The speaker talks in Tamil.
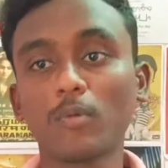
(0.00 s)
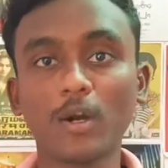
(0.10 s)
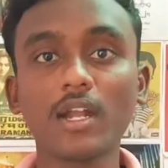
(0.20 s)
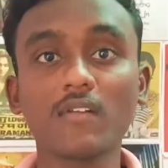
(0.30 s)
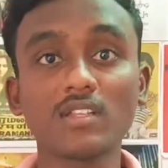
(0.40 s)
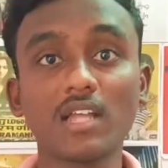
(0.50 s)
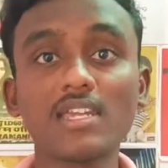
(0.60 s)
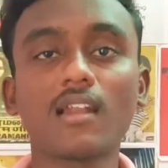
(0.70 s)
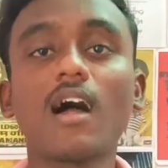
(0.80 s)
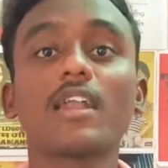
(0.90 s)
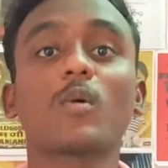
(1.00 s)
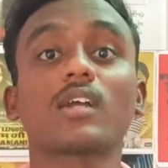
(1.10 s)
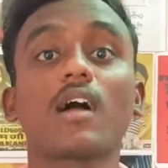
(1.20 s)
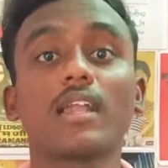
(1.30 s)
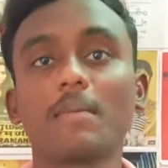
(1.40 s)
பொண்டாட்டி வந்து தனியாக நானே
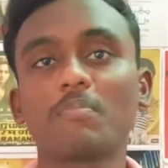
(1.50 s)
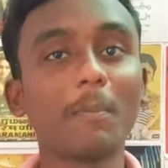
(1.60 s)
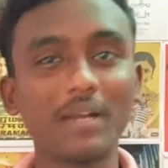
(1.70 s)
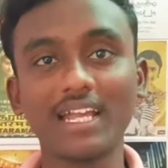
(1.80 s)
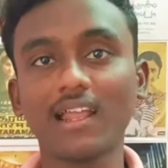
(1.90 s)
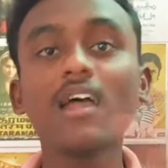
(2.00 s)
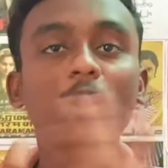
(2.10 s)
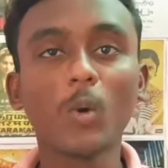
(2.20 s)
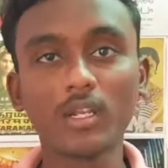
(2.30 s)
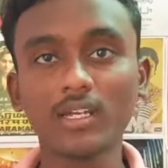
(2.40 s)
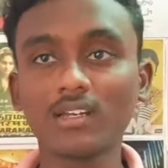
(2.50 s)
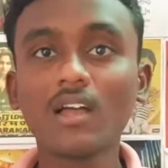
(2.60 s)
ஒத்த காலில் நிற்பேன் அப்படிங்கிற ஒரு